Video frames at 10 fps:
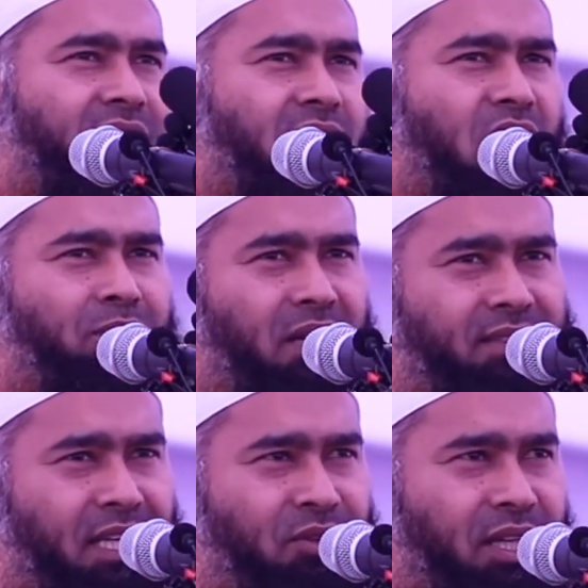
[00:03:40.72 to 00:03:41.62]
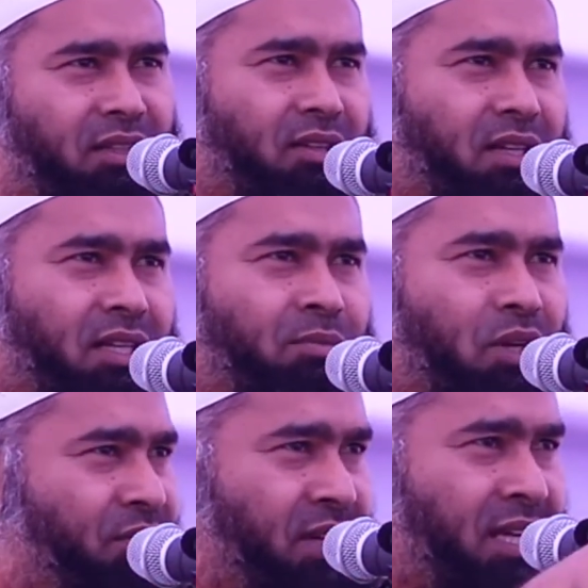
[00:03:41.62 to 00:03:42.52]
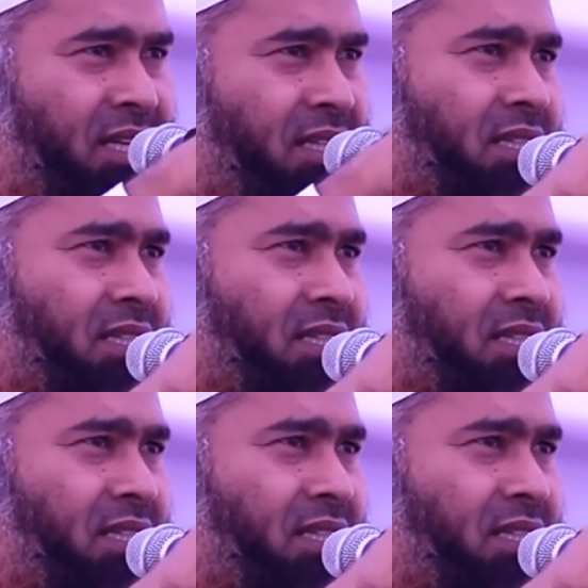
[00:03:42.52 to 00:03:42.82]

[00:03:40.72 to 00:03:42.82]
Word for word: দান করে মাজারেও দান করে এ মুনাফেক না